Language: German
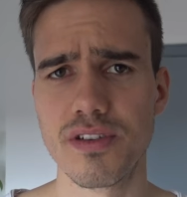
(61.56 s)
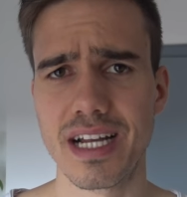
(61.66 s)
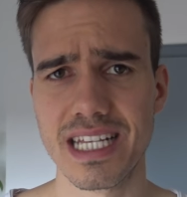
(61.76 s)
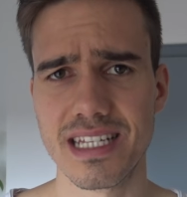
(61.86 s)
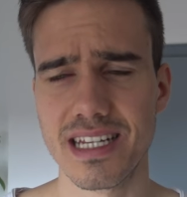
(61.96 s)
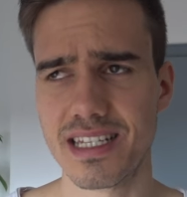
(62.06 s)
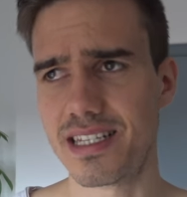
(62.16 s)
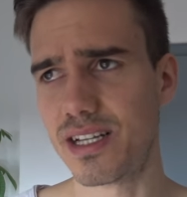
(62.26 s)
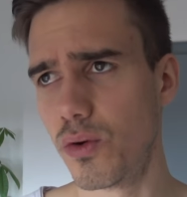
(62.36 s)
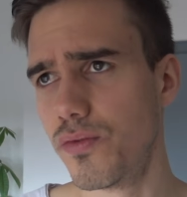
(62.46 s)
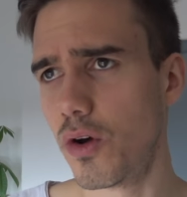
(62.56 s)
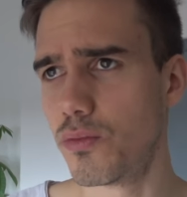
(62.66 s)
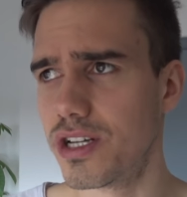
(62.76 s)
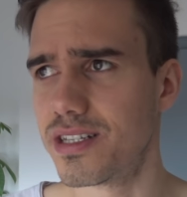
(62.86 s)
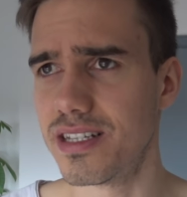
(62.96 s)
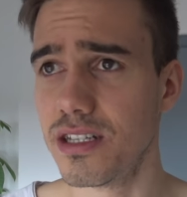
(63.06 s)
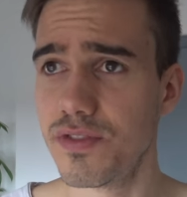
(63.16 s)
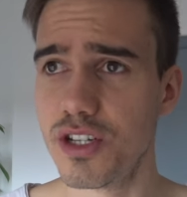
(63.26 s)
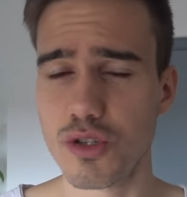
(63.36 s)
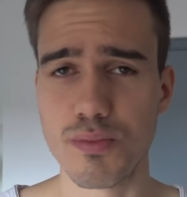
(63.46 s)
vergessen. Das ist der Grund, warum du jetzt diese
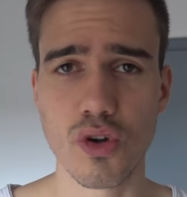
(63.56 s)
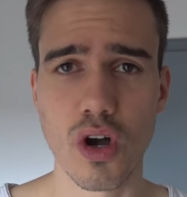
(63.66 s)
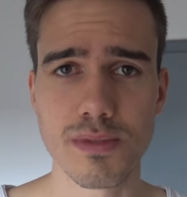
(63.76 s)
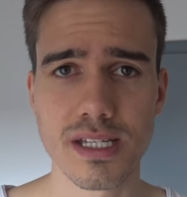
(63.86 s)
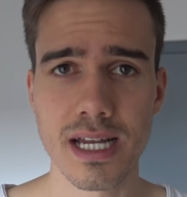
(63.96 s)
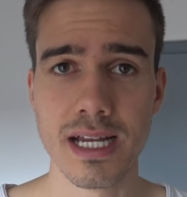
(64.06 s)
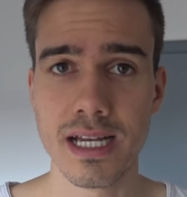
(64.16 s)
Videos bekommst.